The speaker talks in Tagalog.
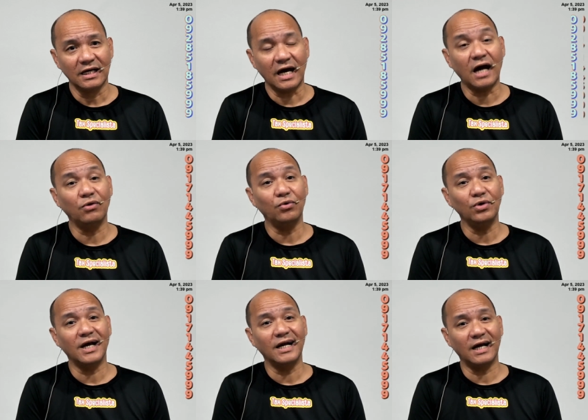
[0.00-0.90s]
ang
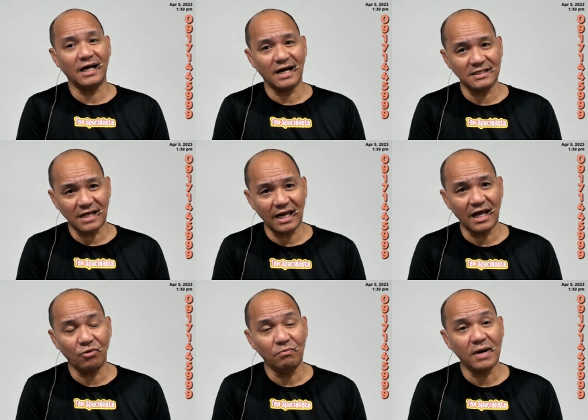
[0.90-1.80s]
unang
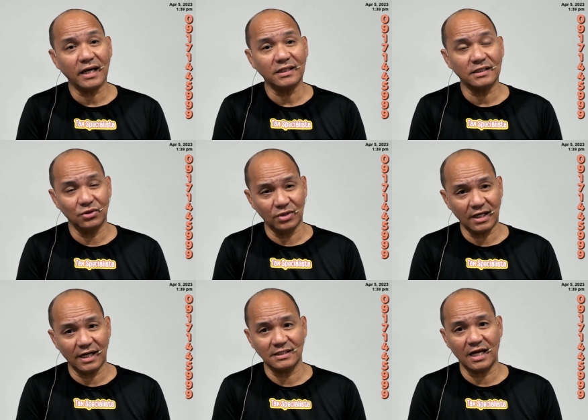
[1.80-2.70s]
nagkasala kung bakit kayo
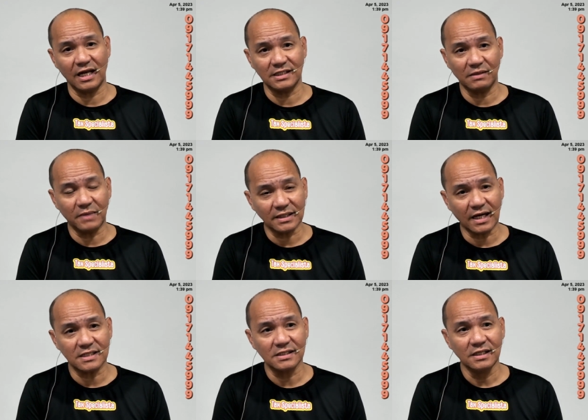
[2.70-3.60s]
nagkasala sa
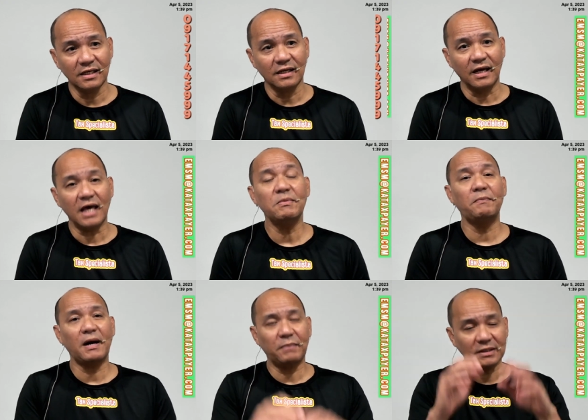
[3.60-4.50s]
batas, eh
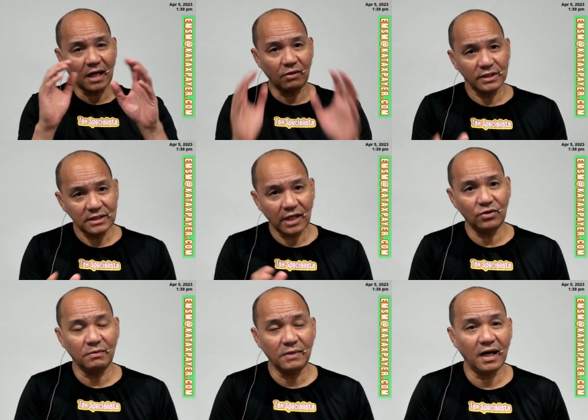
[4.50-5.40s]
mapapatawad kayo
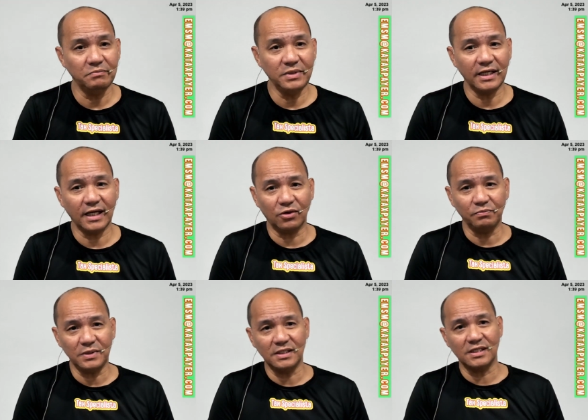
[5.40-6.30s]
ng mga BIR
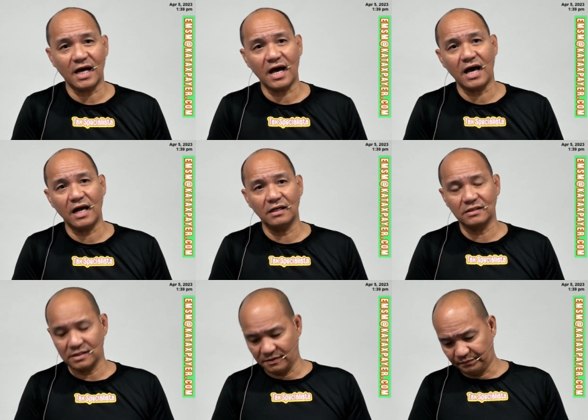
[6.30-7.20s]

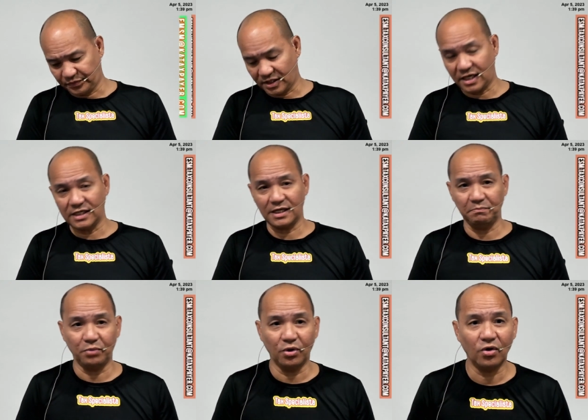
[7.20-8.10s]
officials.
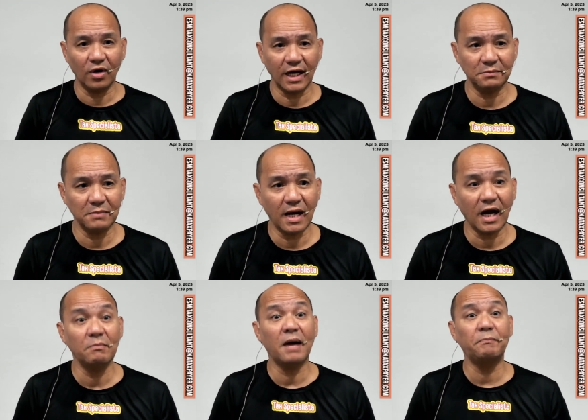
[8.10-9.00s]
Ganyan po. At
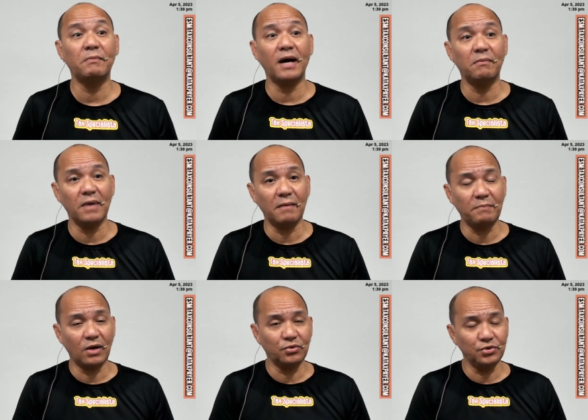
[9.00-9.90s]
baka mapababa
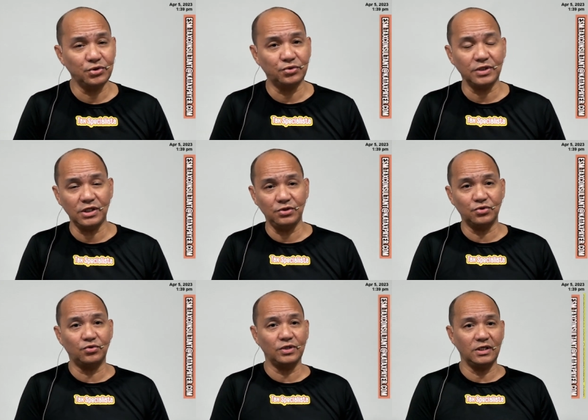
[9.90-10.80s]
pa ho yung
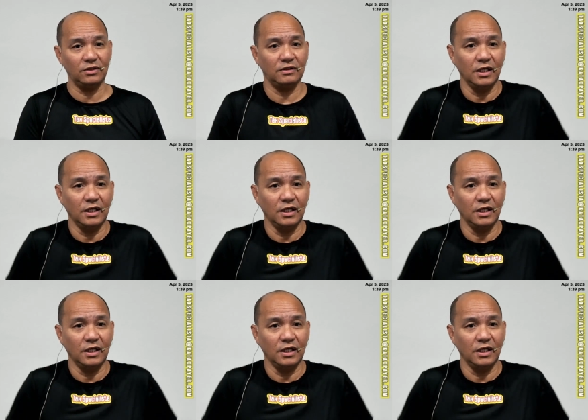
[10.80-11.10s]
inyong, in,